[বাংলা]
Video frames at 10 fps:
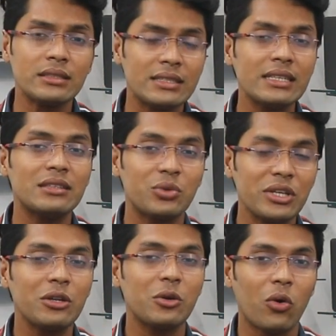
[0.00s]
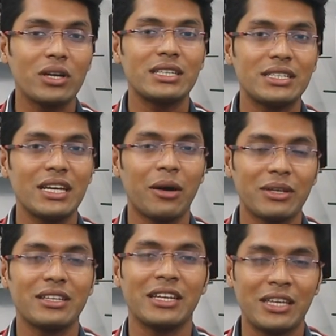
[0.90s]
জি থ্রির কোয়ান্টিটি
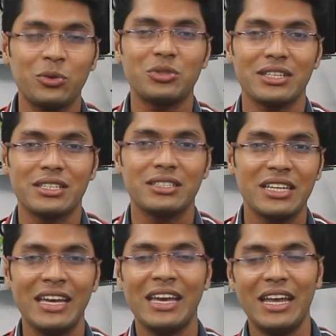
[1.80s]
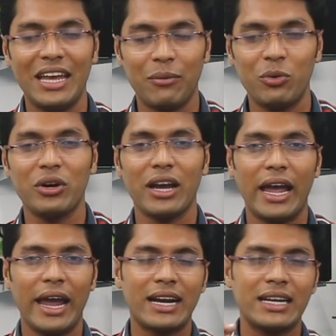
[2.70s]
আমাদের হিউজ এসেছে এবং
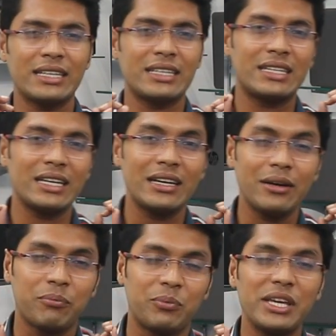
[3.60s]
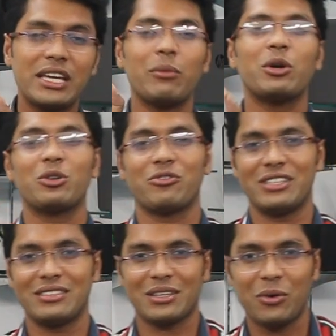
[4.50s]
একটা বিগ অ্যামাউন্ট অফ
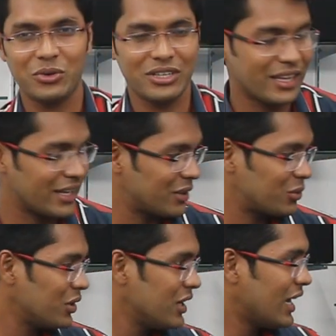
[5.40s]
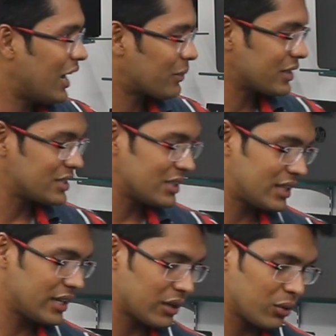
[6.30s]
ডিসকাউন্ট দিয়ে কিন্তু আমরা জি
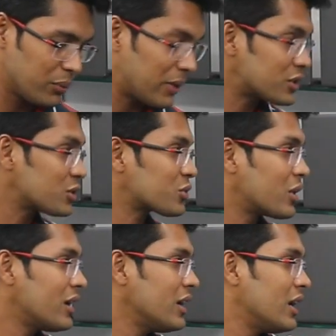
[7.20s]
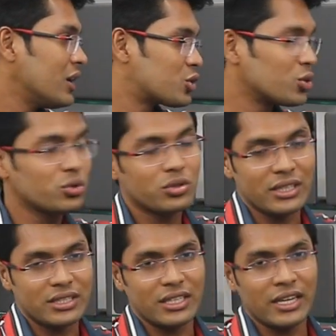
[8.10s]
থ্রিগুলো পারচেস করার সুযোগ
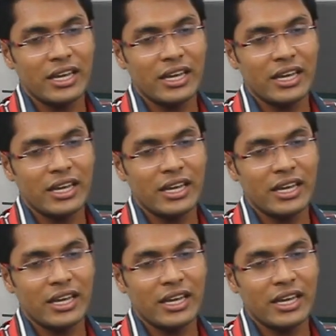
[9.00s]
দিচ্ছি